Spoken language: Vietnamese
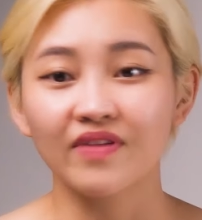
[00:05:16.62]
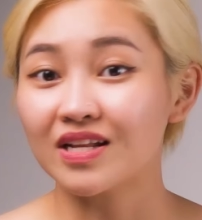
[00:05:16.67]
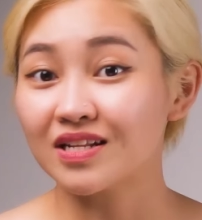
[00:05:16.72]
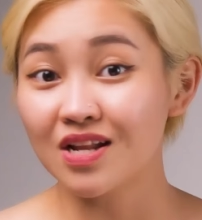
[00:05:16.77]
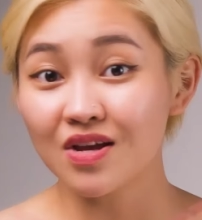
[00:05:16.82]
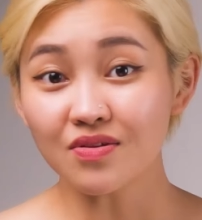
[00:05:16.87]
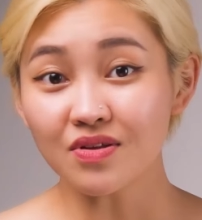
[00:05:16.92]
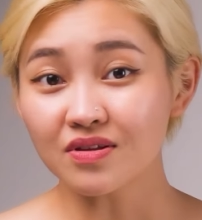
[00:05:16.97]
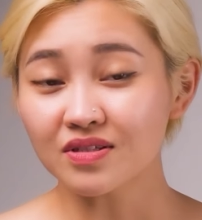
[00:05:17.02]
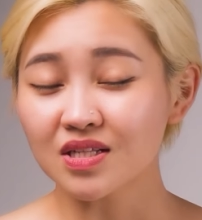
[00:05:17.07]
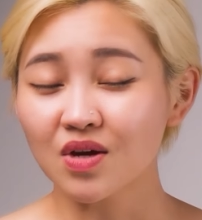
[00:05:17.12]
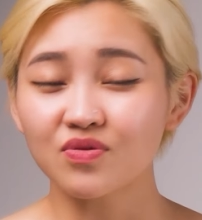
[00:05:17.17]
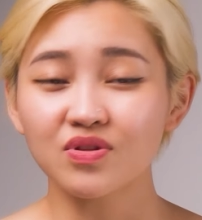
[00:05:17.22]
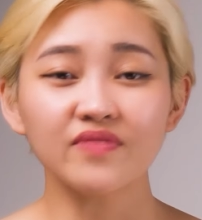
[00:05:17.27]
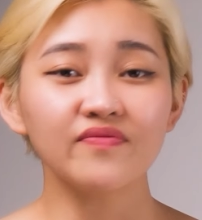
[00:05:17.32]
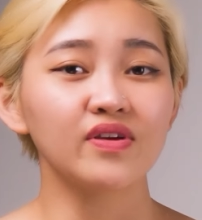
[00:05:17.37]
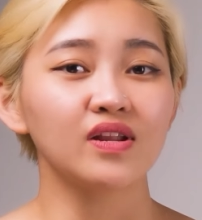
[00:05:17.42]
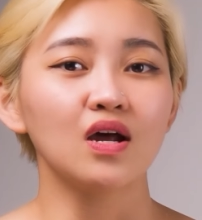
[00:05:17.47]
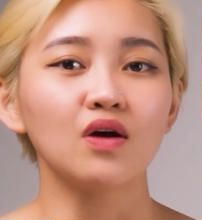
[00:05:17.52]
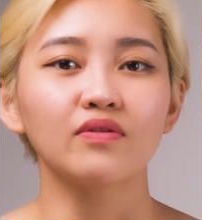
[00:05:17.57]
và nếu như sau
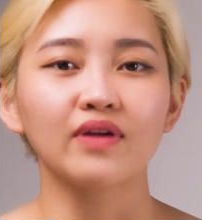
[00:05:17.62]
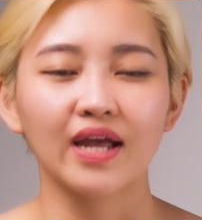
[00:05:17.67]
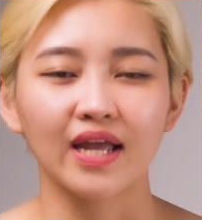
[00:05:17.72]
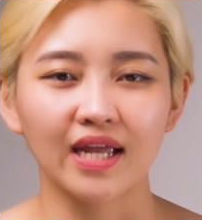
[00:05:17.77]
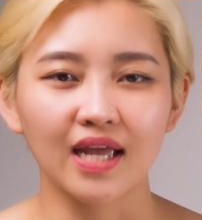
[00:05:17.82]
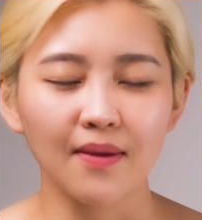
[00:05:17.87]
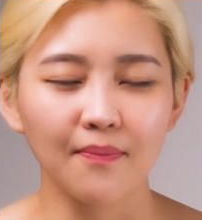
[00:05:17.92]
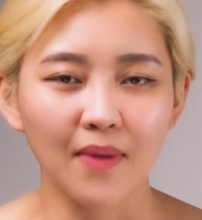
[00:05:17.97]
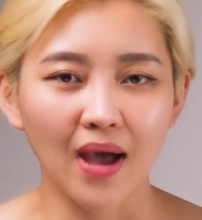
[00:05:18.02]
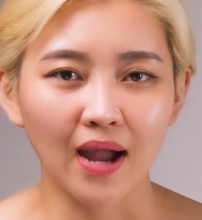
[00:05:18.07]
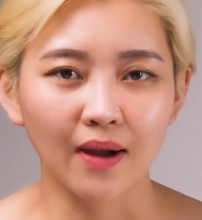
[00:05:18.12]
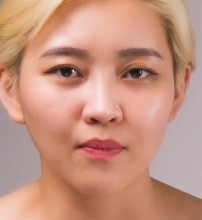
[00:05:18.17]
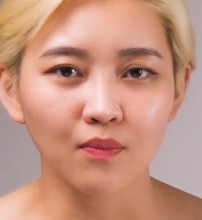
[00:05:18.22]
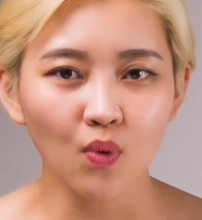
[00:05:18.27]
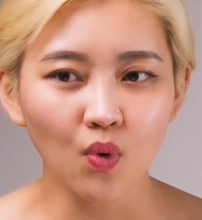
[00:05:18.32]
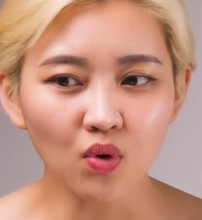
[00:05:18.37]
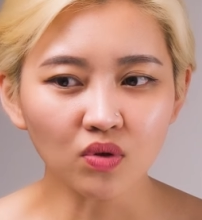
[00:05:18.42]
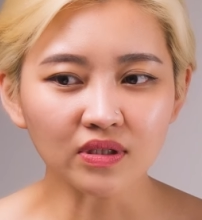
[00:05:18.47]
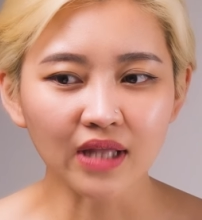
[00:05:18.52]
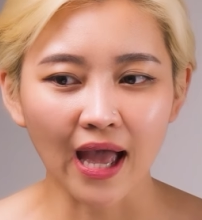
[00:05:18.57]
chiếc vlog này các bạn
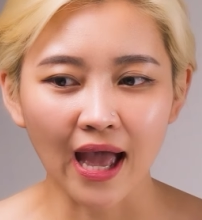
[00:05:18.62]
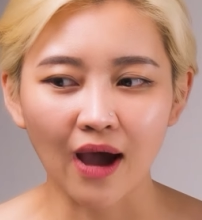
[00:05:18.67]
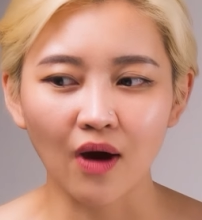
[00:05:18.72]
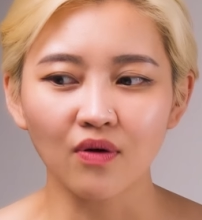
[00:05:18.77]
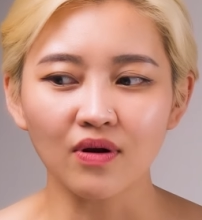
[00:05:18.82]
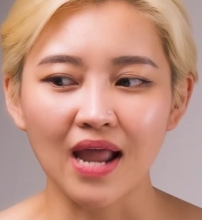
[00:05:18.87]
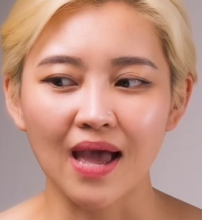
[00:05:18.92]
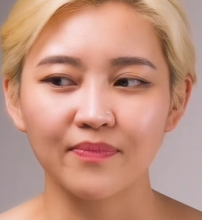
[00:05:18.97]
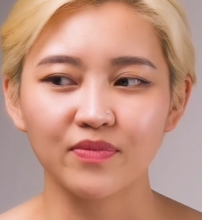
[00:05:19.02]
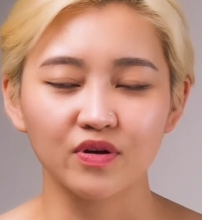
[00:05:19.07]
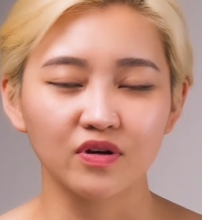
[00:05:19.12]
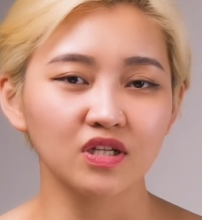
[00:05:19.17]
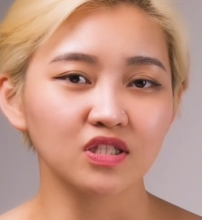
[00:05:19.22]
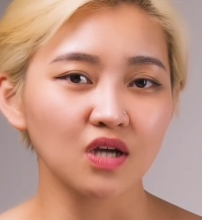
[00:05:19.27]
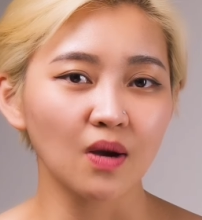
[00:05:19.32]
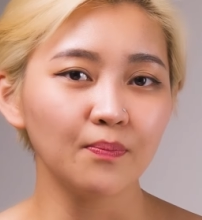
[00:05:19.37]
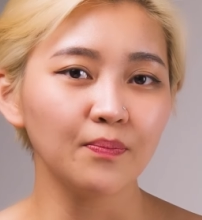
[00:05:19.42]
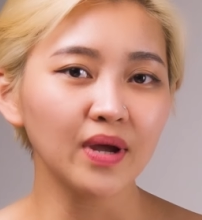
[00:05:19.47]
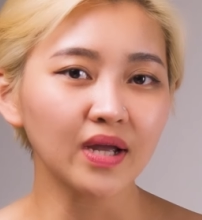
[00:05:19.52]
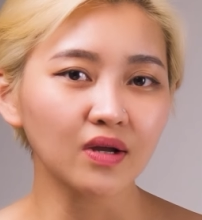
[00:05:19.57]
muốn thảo làm những cái
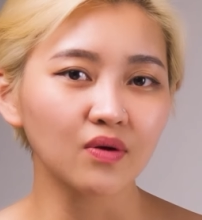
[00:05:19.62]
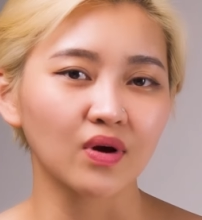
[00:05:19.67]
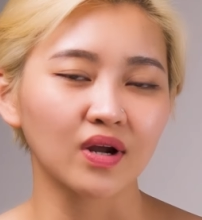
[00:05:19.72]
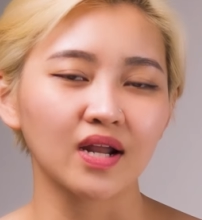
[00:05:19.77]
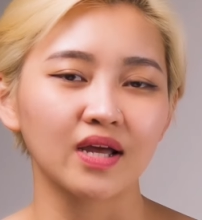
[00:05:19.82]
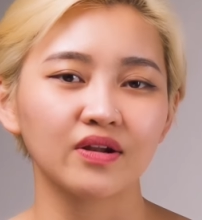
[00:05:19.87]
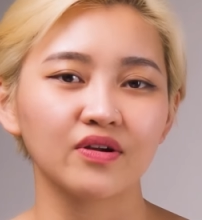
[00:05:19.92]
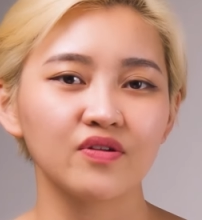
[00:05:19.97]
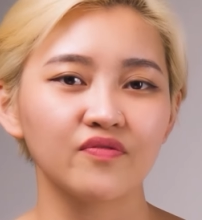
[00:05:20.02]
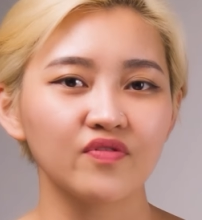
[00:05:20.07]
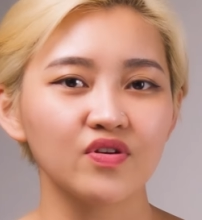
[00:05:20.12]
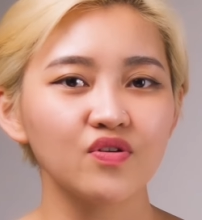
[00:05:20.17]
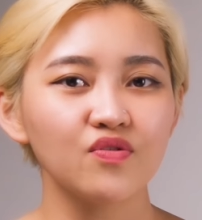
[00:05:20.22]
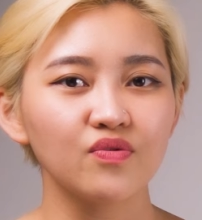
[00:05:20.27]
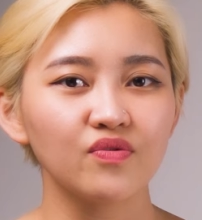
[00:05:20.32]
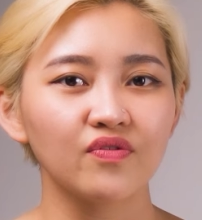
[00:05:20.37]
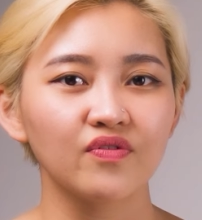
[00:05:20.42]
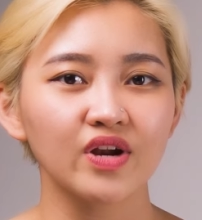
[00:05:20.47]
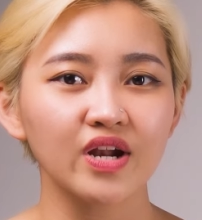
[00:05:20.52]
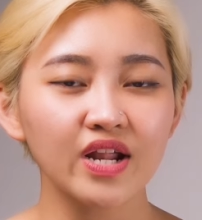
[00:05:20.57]
topic hoặc là review
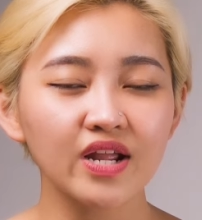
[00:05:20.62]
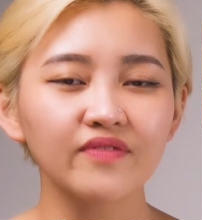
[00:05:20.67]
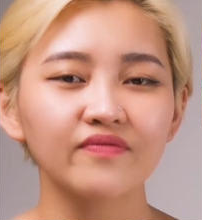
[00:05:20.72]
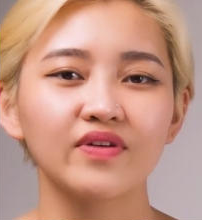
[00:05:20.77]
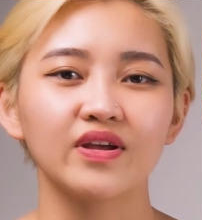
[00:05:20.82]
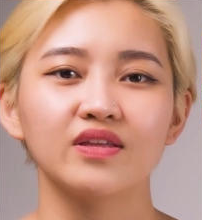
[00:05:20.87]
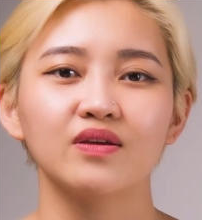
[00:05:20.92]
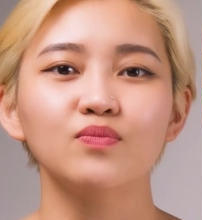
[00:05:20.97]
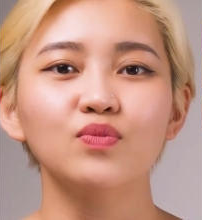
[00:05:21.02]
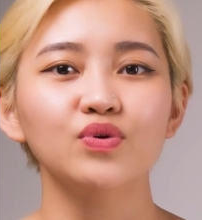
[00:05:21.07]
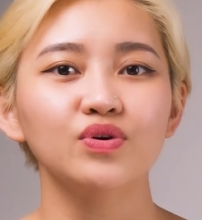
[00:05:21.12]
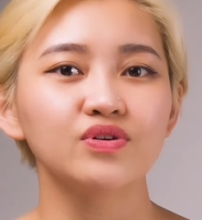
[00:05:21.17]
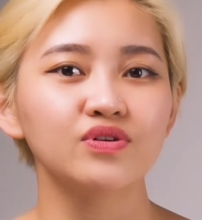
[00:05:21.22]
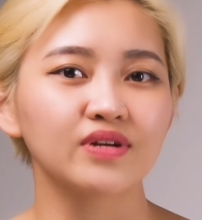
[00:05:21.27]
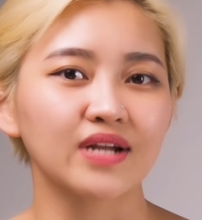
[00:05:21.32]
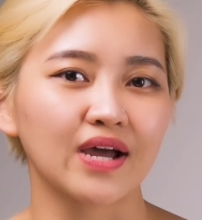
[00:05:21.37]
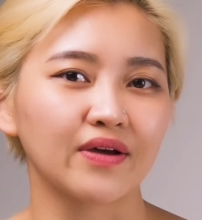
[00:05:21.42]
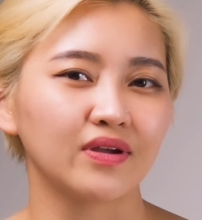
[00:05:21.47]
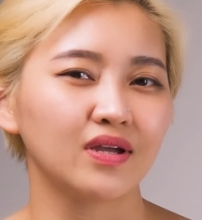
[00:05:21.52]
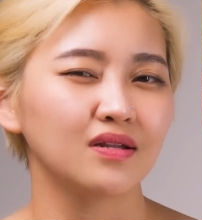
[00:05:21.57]
riêng về những mùi
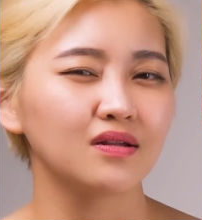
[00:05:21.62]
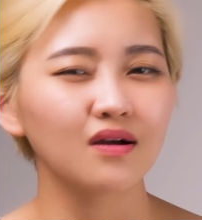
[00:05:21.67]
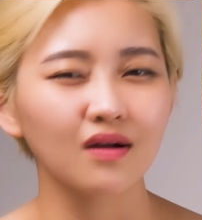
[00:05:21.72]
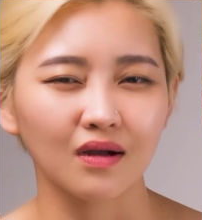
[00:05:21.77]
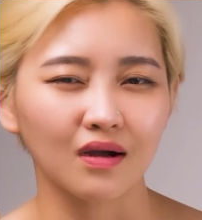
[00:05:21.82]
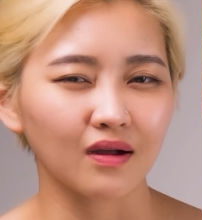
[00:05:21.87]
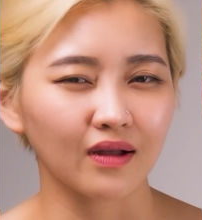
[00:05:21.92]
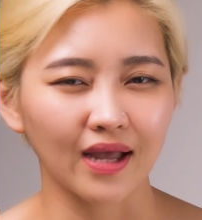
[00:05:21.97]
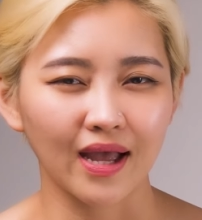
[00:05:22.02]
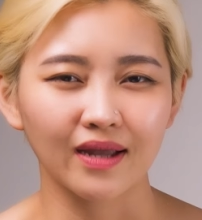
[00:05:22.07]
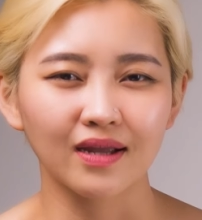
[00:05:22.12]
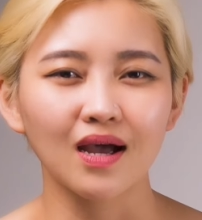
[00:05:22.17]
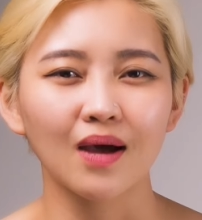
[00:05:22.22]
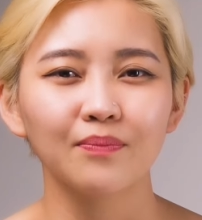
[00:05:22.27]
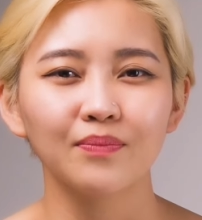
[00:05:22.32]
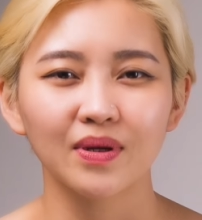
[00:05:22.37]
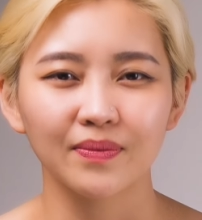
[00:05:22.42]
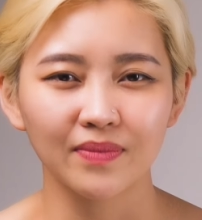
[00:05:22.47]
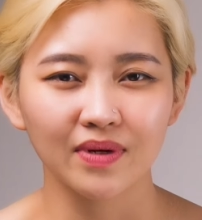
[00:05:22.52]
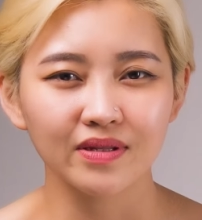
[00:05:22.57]
hương nào thì đừng ngần ngại
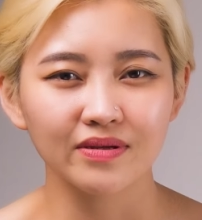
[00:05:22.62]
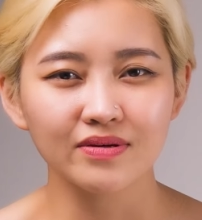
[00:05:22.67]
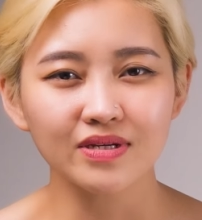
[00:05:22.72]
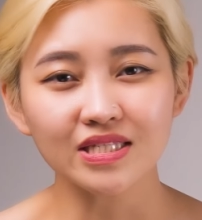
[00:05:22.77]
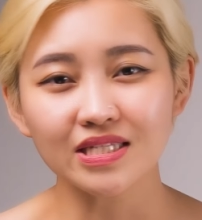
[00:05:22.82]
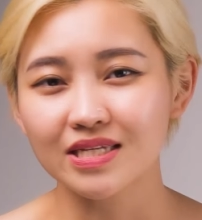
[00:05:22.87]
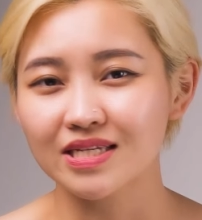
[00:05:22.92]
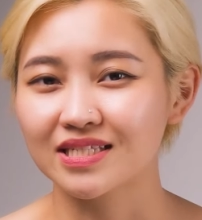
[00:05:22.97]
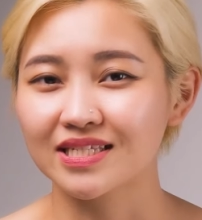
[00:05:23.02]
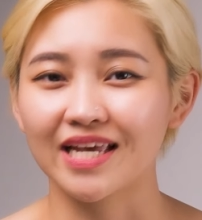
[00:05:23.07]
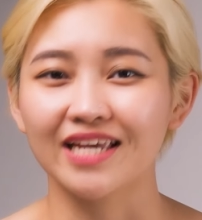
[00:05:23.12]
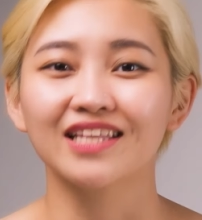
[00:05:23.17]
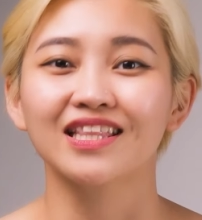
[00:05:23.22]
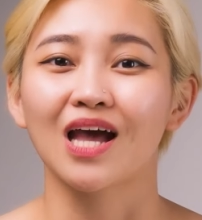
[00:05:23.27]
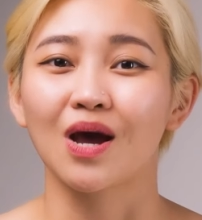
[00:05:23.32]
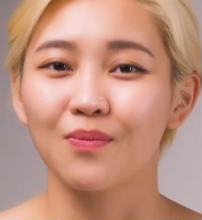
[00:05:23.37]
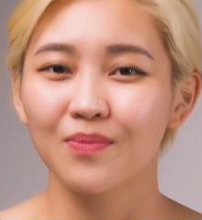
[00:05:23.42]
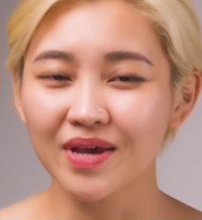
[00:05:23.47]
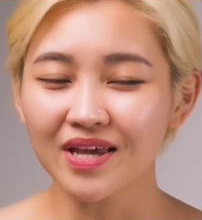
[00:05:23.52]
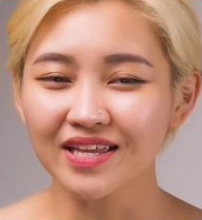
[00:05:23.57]
comment bên dưới chia sẻ cho
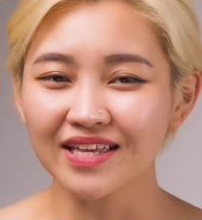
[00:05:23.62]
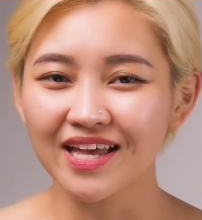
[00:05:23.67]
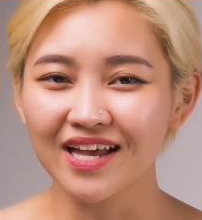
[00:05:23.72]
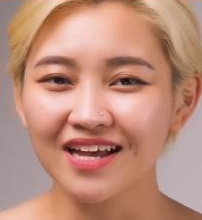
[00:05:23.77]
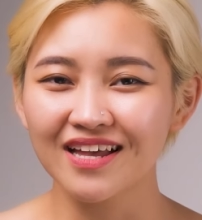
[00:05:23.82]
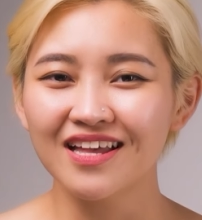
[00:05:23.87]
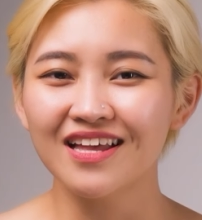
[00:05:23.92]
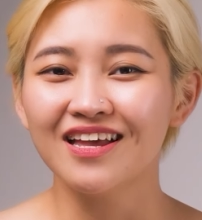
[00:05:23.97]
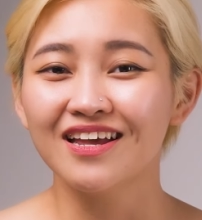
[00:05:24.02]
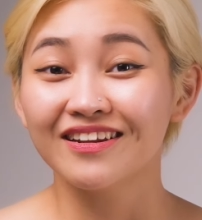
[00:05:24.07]
thảo biết nha